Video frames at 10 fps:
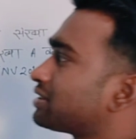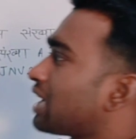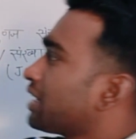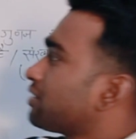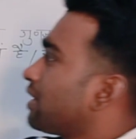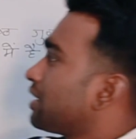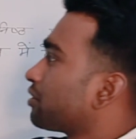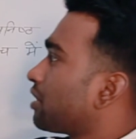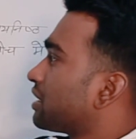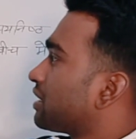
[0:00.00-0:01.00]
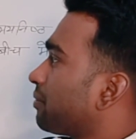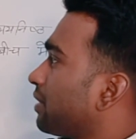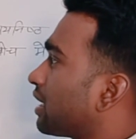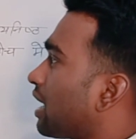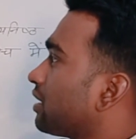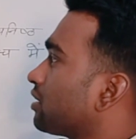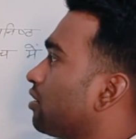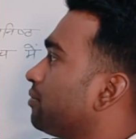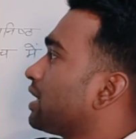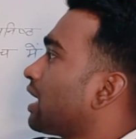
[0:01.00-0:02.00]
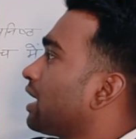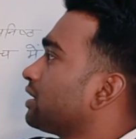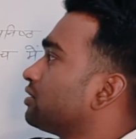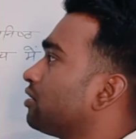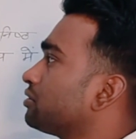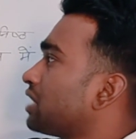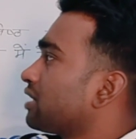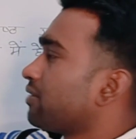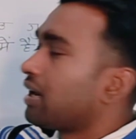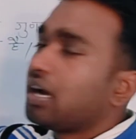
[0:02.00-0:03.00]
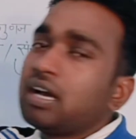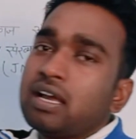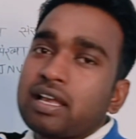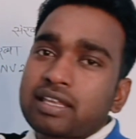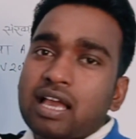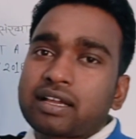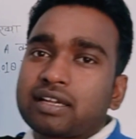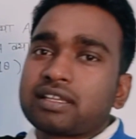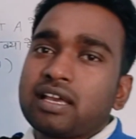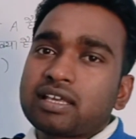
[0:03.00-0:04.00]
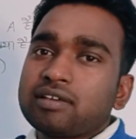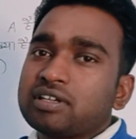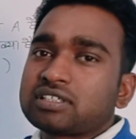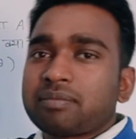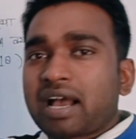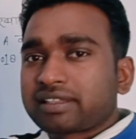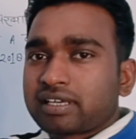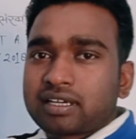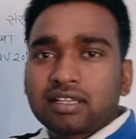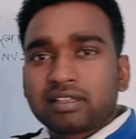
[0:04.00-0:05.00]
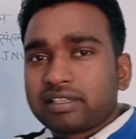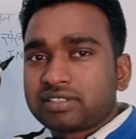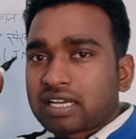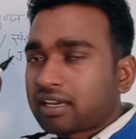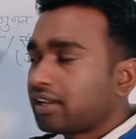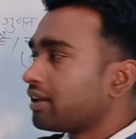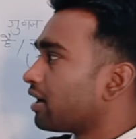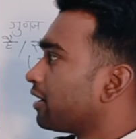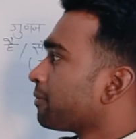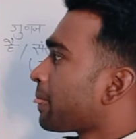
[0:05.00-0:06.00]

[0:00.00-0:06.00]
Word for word: सात वाला थोड़ा सा टप लग रहा था तो हमने कहा कि चलो सात वाला क्या करते हैं कि वैसे भाग देकर चेक कर लेना